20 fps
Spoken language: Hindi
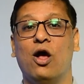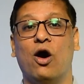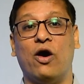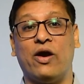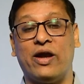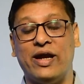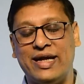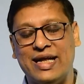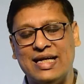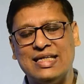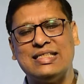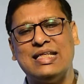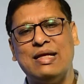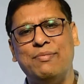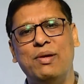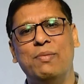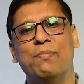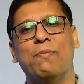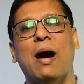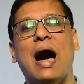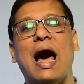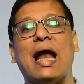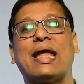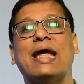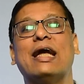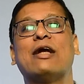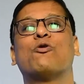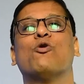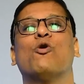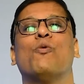और रिटर्न ने भी
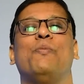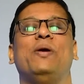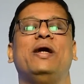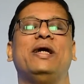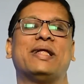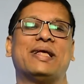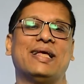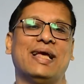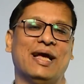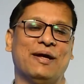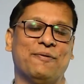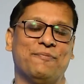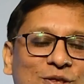मार्केट को बीट किया